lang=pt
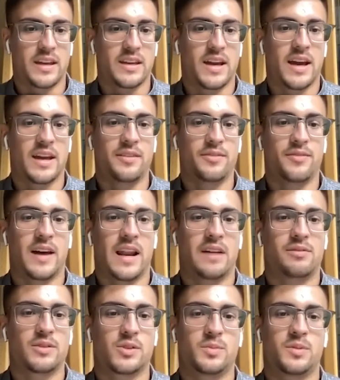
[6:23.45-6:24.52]
E aí
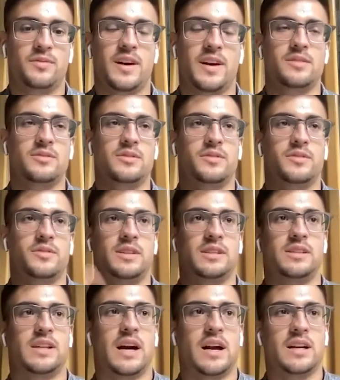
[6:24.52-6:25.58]
falava sobre várias
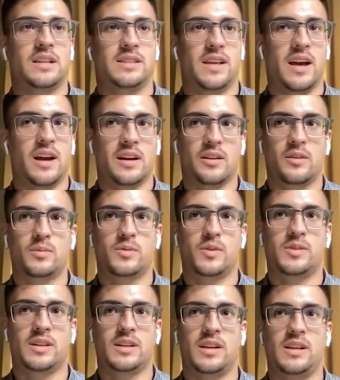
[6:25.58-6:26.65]
universidades, era como se
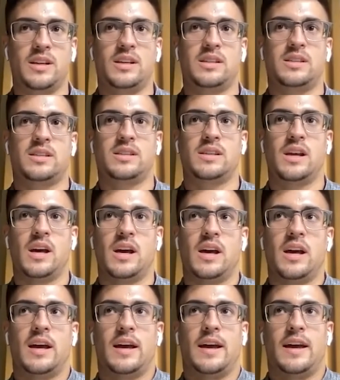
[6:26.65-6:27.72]
fosse aqueles.
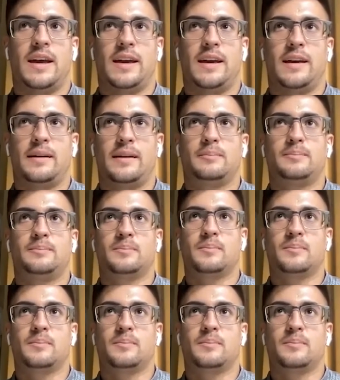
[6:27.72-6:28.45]
É,